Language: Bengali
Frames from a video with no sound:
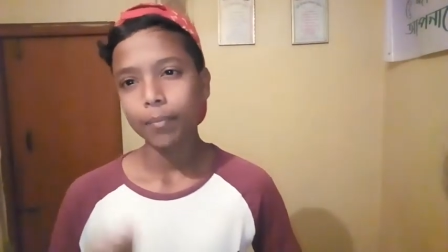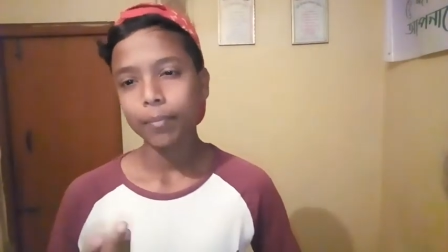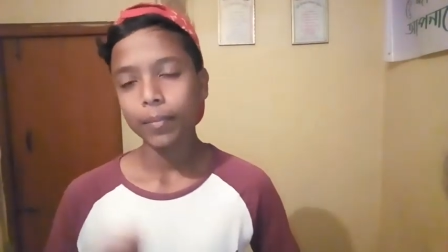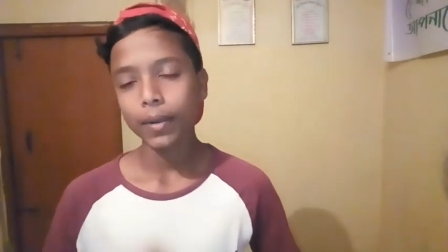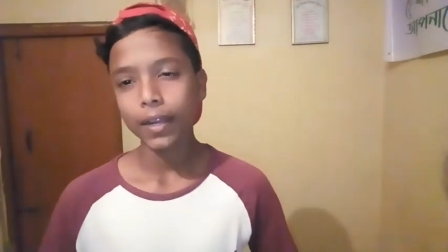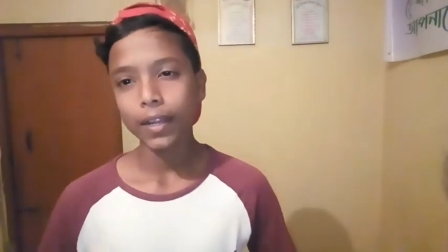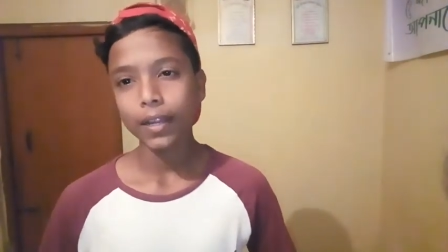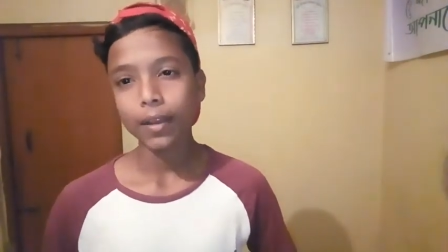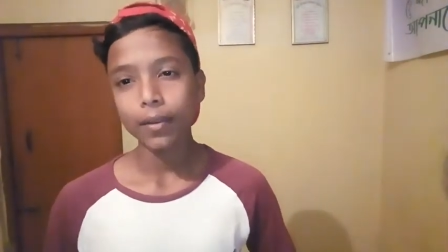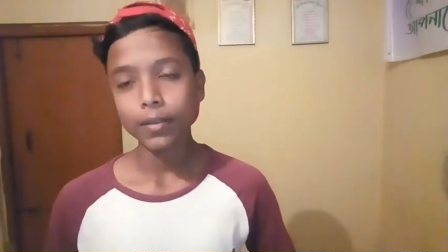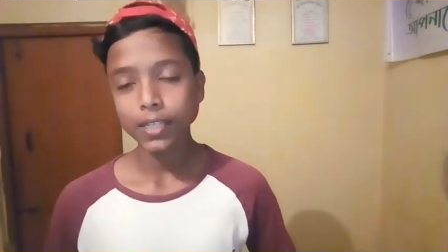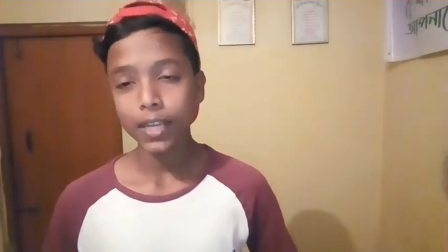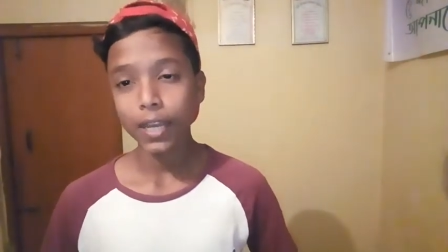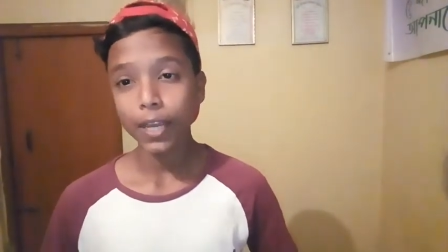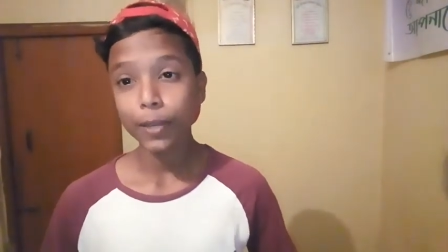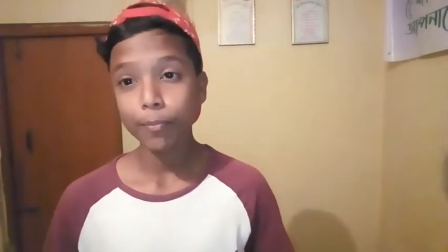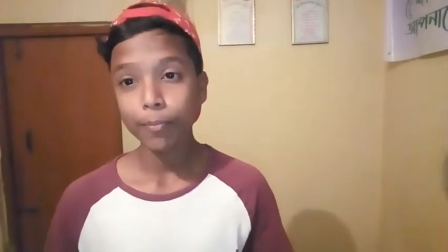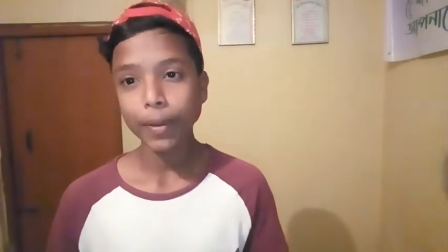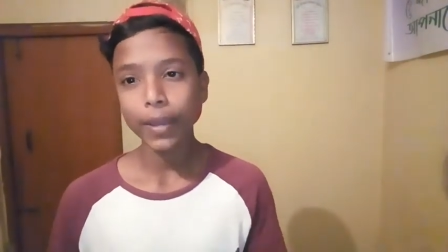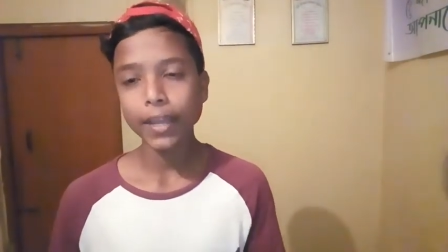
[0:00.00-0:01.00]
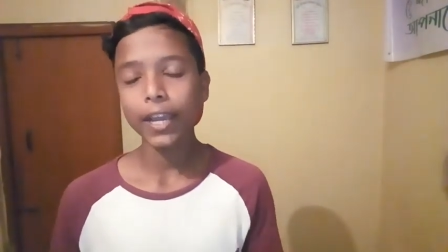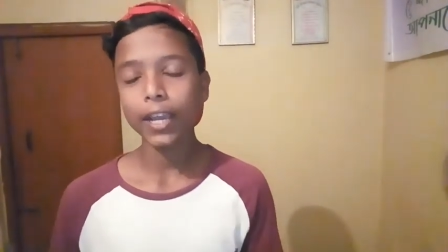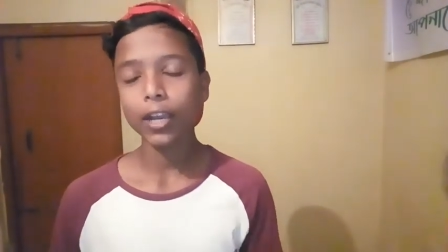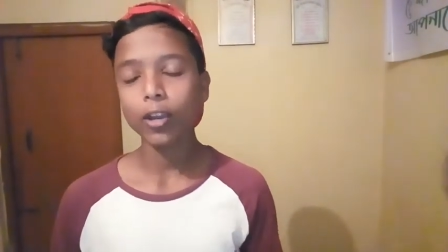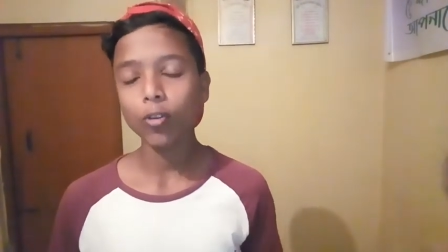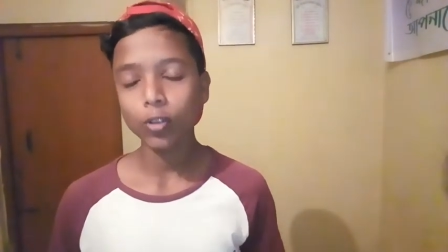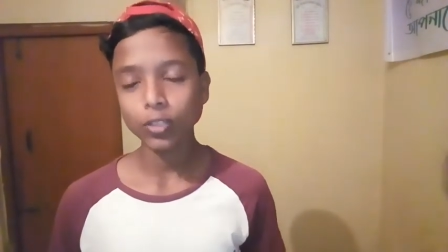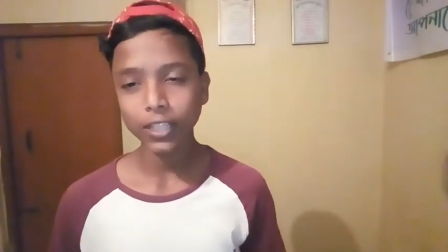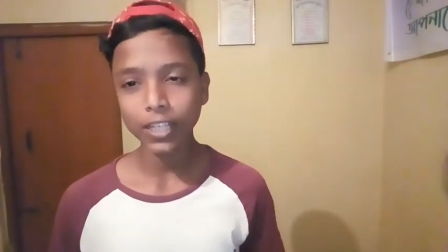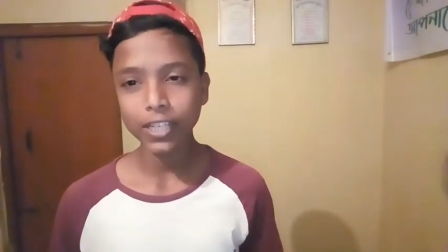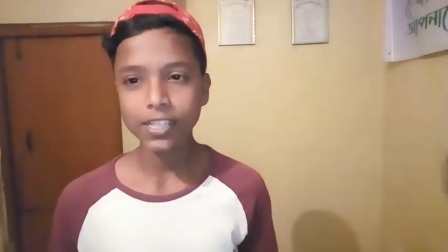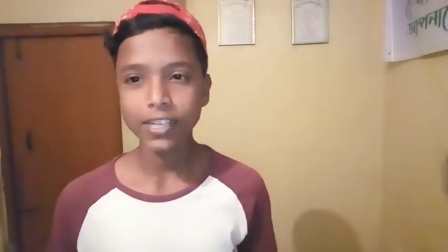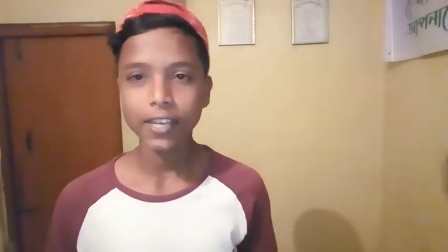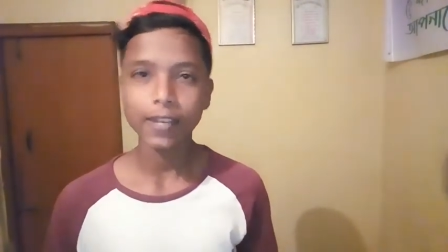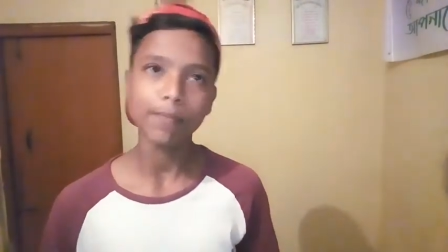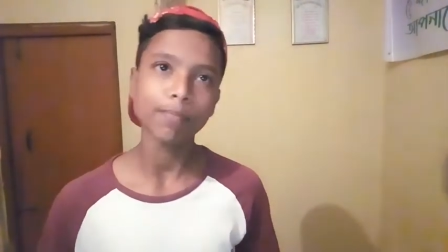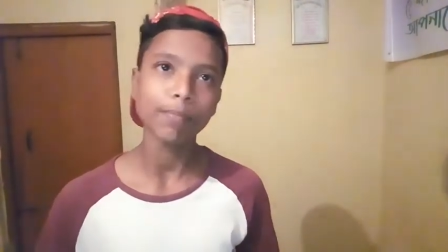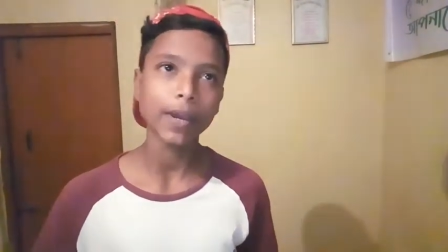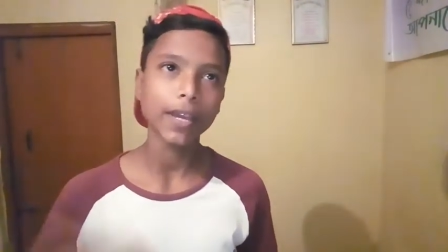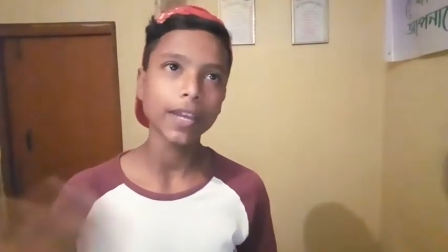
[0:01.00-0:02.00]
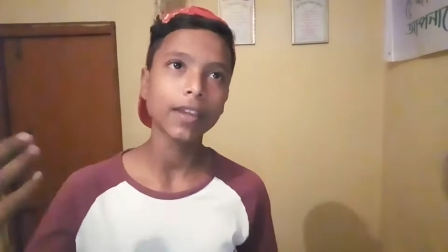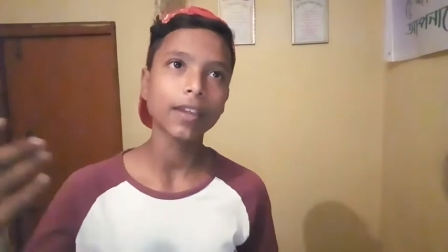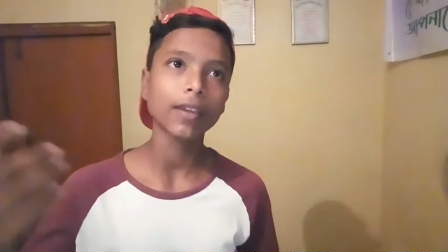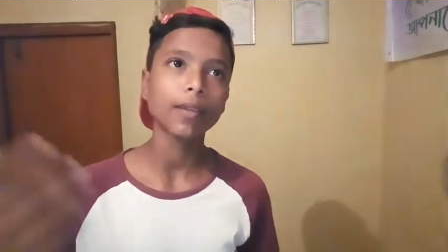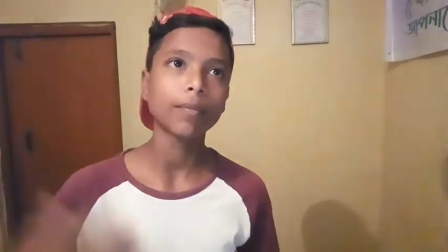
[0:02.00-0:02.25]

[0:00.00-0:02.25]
মানে সায়াম ভাই এক কথা সায়াম ভাই